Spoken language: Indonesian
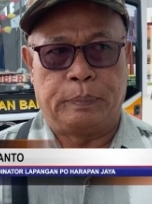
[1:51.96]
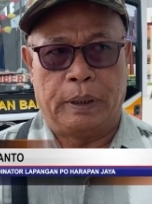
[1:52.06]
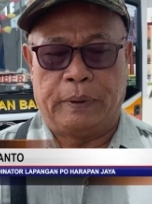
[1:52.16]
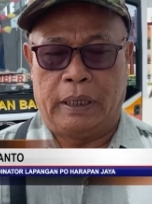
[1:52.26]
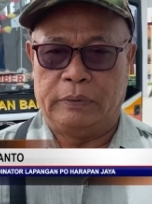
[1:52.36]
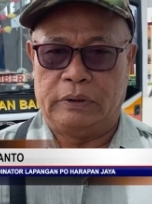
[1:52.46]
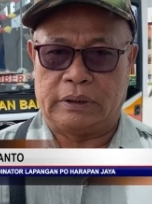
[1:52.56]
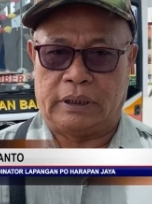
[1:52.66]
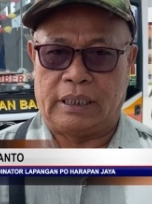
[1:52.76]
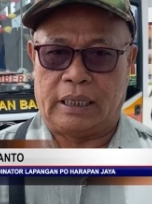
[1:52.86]
BBM itu
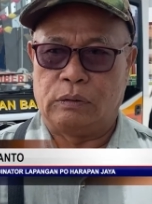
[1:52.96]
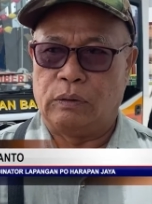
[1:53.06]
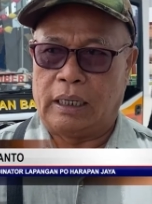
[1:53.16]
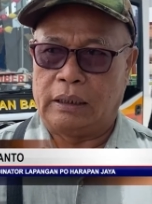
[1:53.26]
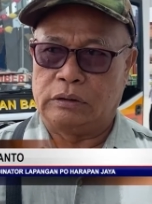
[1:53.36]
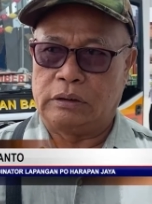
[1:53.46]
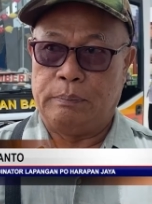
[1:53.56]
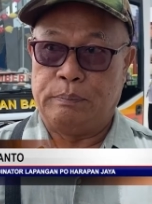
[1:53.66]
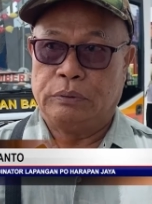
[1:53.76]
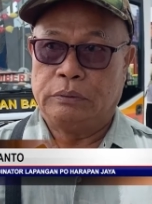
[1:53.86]
sekitar 200
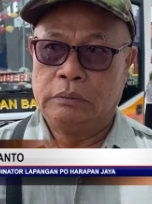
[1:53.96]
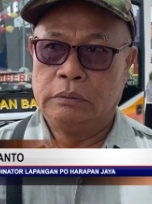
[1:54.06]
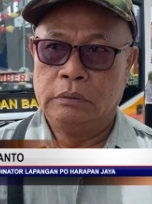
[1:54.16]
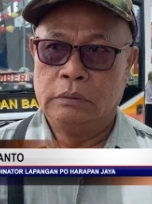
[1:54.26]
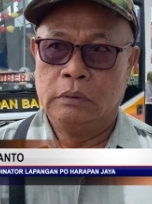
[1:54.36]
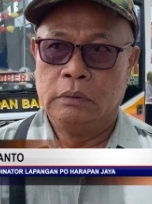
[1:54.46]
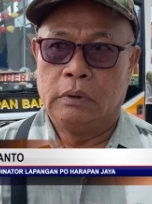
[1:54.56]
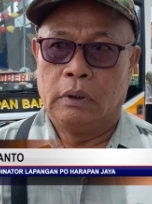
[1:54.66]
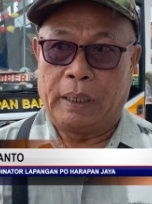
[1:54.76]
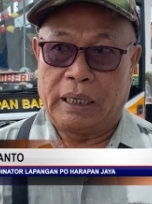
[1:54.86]
ribu per unit ya?